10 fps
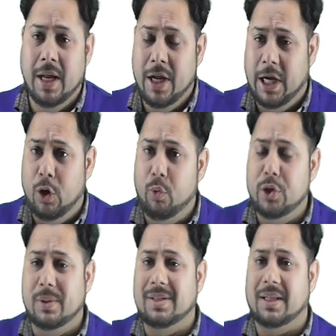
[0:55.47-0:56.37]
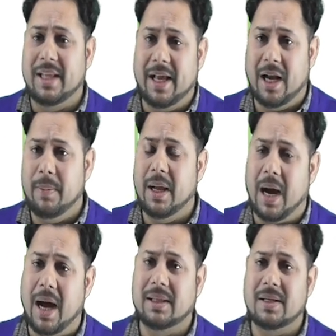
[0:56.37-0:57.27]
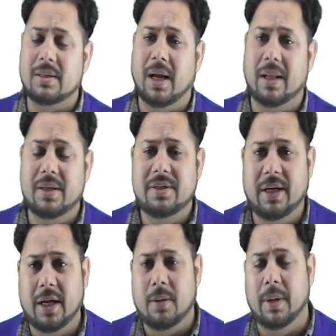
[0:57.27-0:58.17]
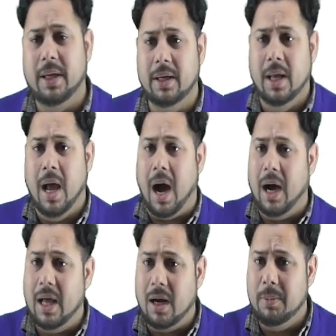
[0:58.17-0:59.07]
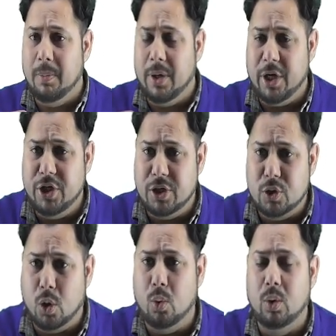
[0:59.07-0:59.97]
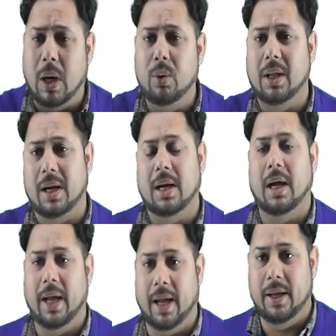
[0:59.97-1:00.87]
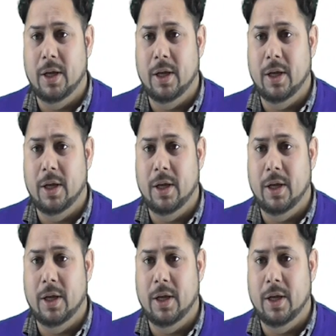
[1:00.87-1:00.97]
इंडिविजुअल सत्याग्रह में कहा था गांधी जी ने कि भाई अगर हमें ब्रिटिशर्स को रूट आउट करना है